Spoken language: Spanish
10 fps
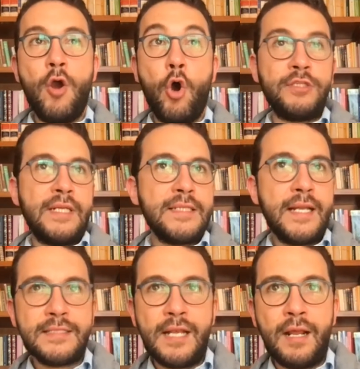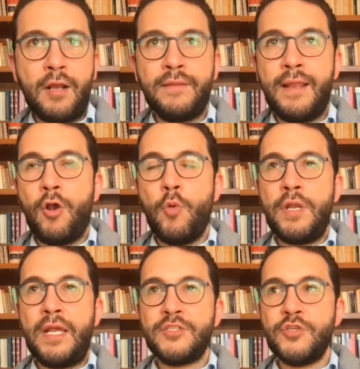otras áreas de la,
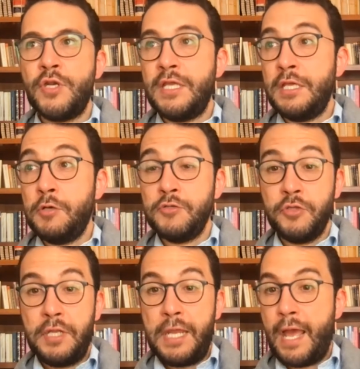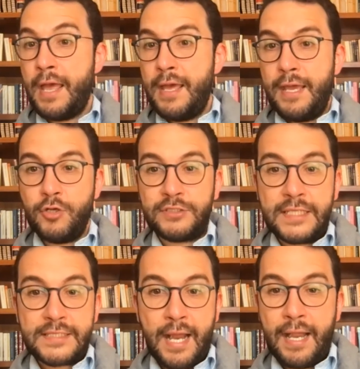comunicación, incluso diría en
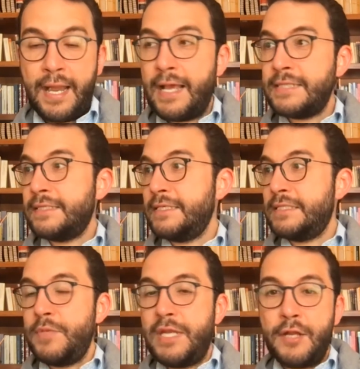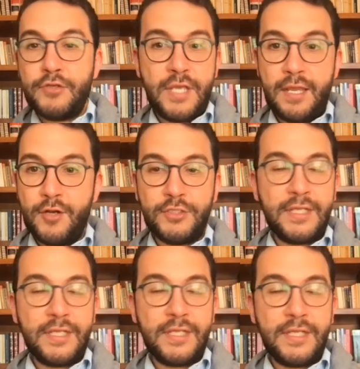otras carreras, qué seminarios hay en
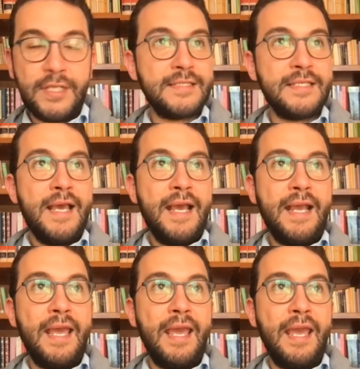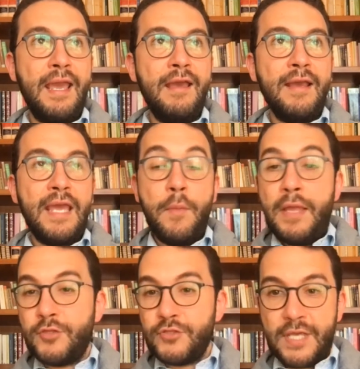otras, eh, qué
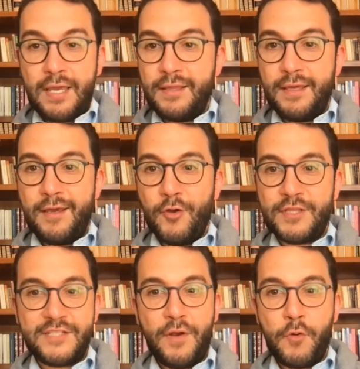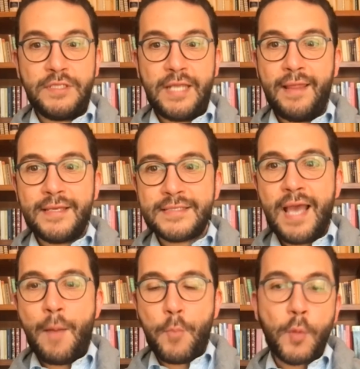eventos hay de otras facultades,
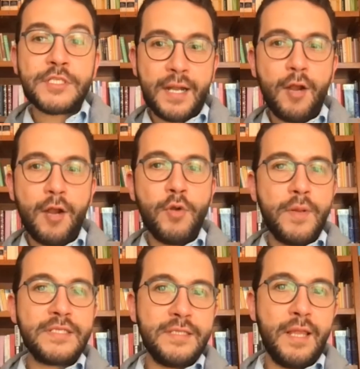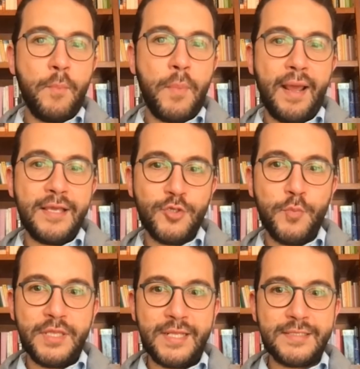aprovechar la universidad para eso
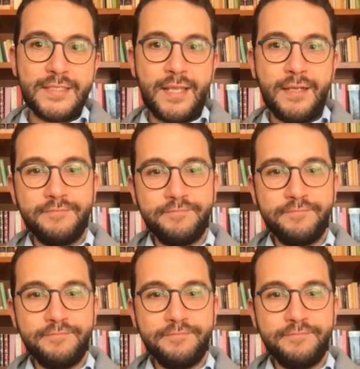mientras están.